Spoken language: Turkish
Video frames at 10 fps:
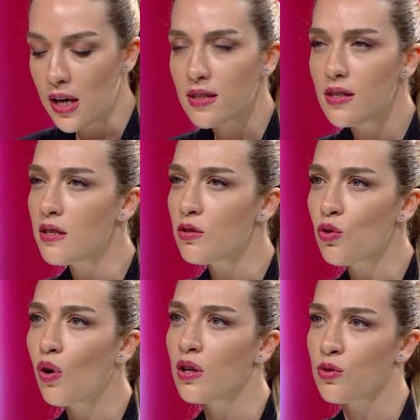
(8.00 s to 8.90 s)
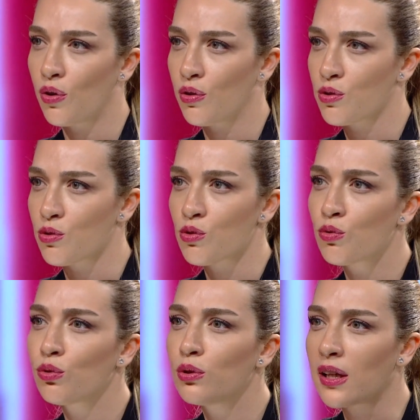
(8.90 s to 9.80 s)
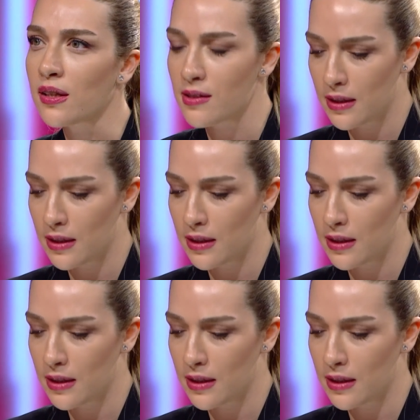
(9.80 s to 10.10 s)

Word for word: Siz şöyle söylüyorsunuz duygularınızla